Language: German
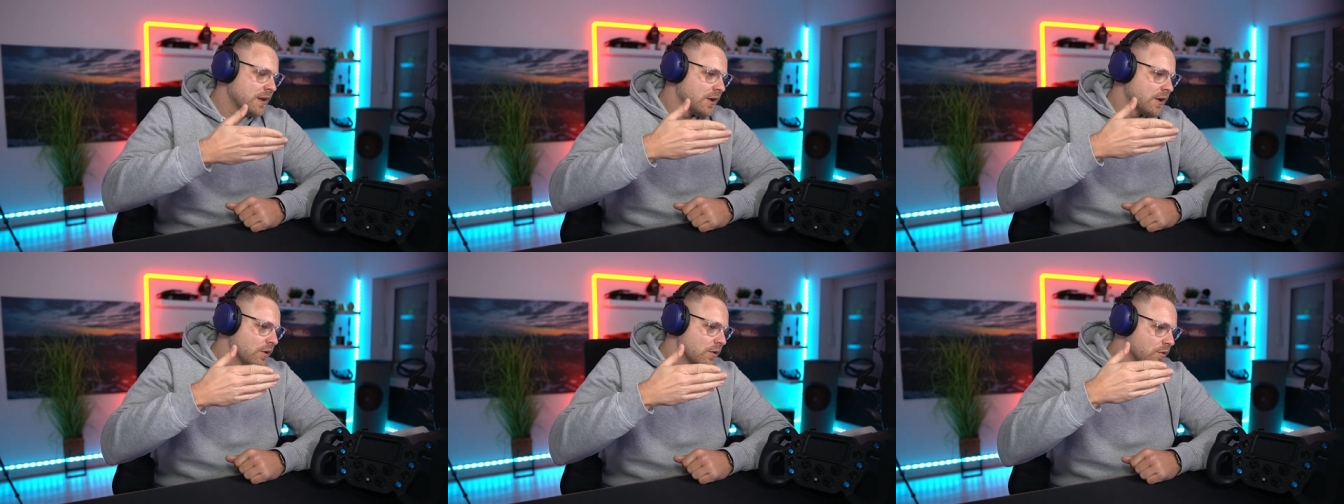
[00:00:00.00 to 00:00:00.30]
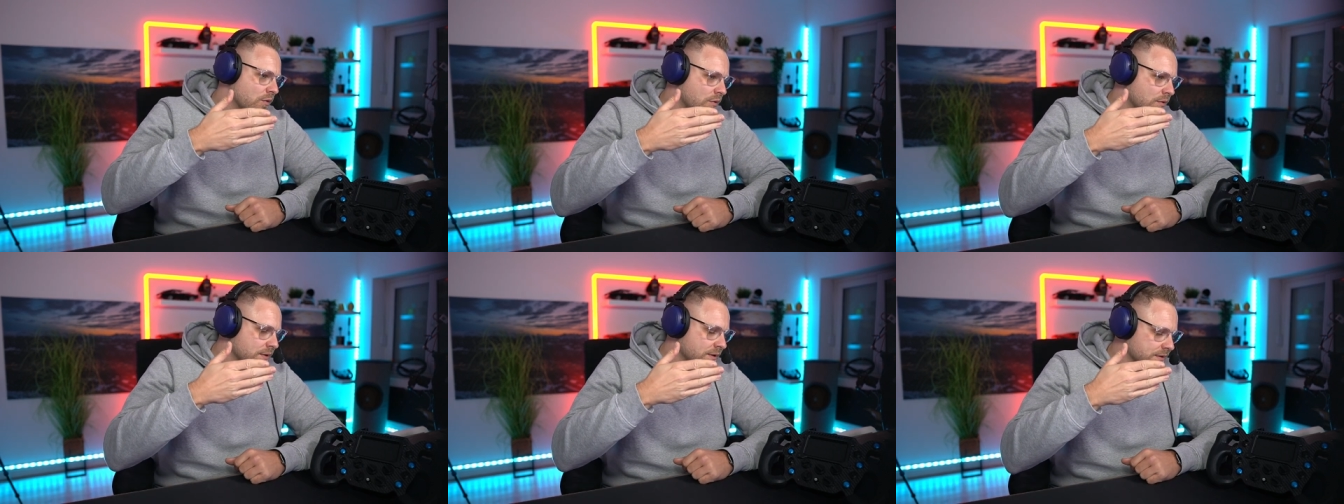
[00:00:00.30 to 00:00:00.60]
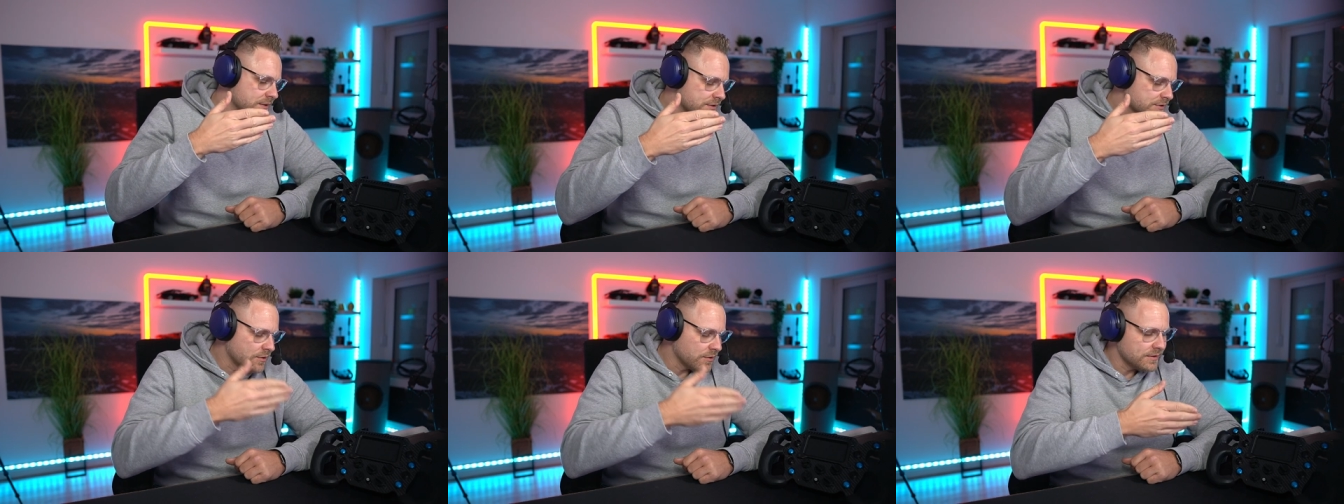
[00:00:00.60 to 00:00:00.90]
Und
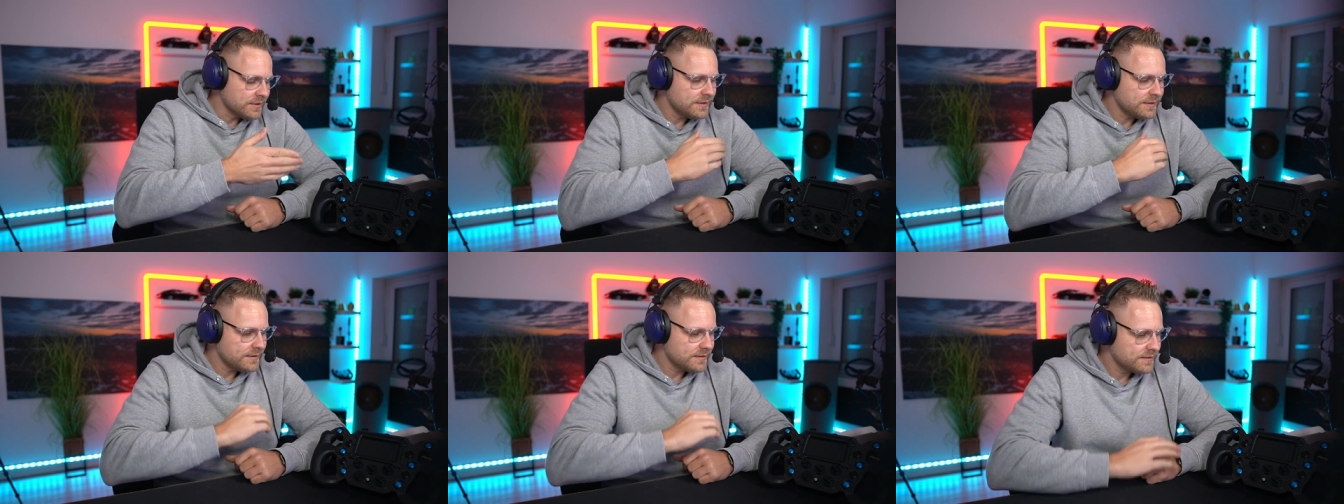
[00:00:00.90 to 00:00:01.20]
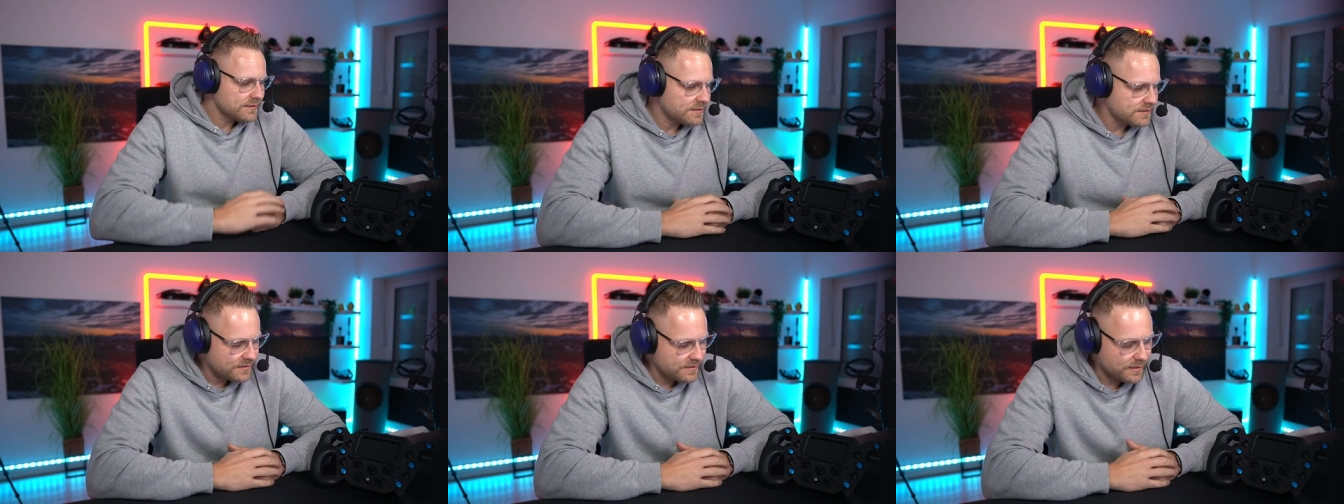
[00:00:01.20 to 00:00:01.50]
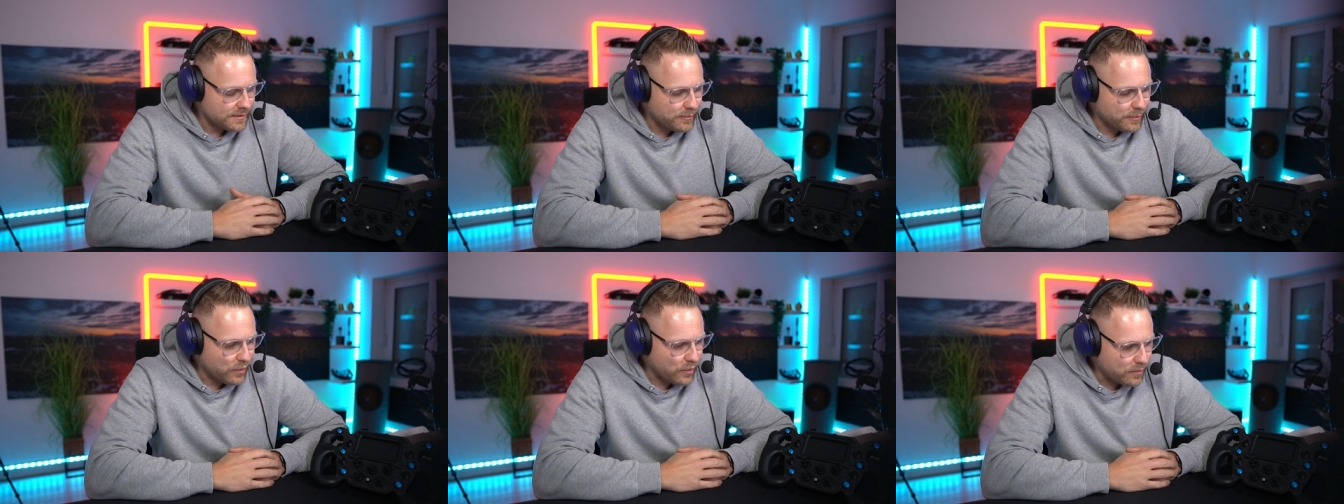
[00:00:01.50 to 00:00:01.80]
ich konnte dieses
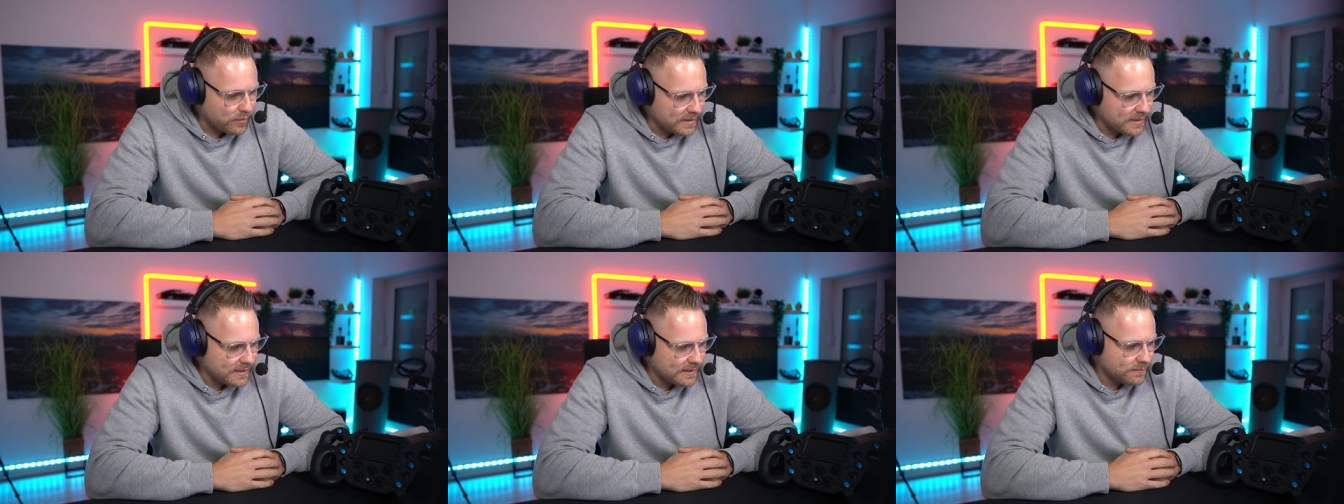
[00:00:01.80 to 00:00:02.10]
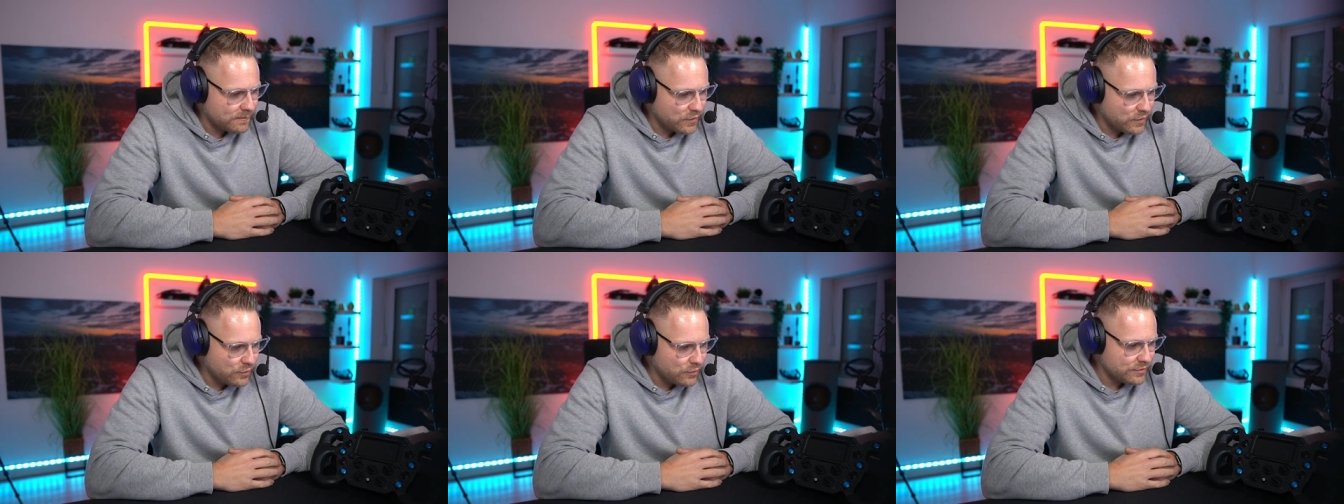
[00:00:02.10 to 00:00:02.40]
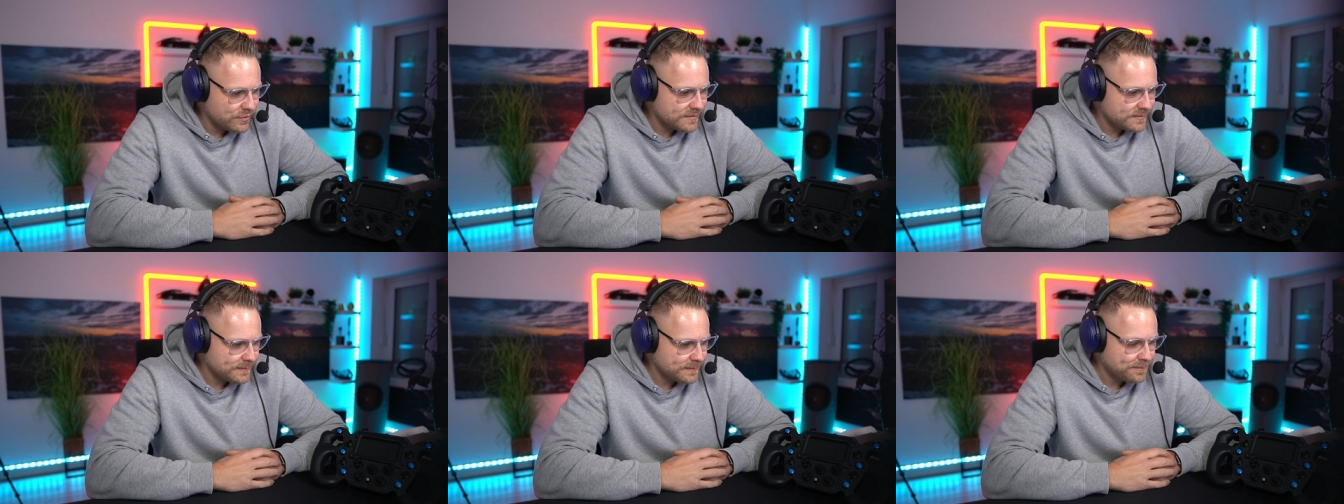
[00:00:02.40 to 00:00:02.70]
äh, Problem
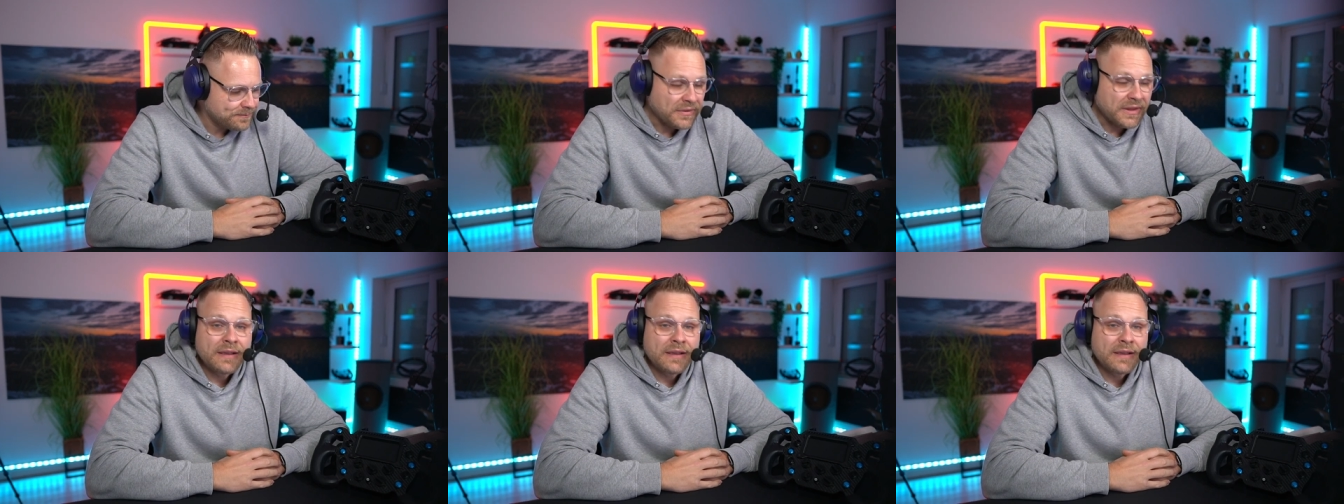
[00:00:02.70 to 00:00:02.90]
lösen.